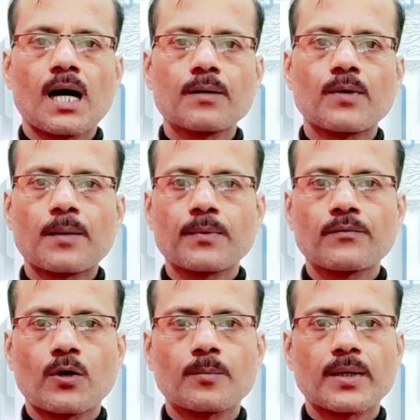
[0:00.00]
आप वहां पे
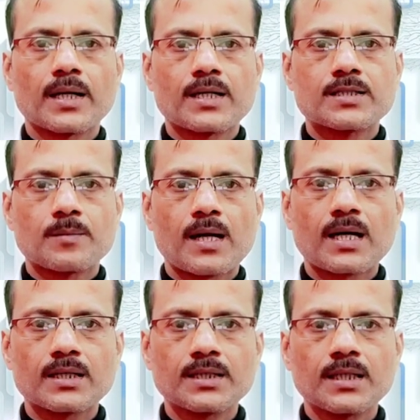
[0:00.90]
फॉर्म भर के जमा
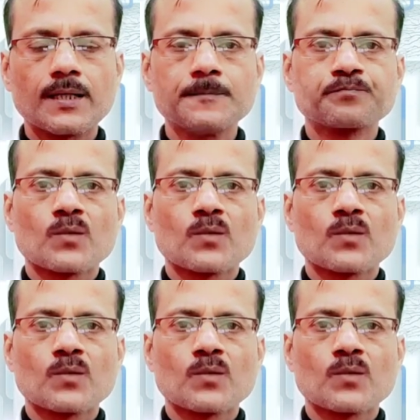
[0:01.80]
कर देंगे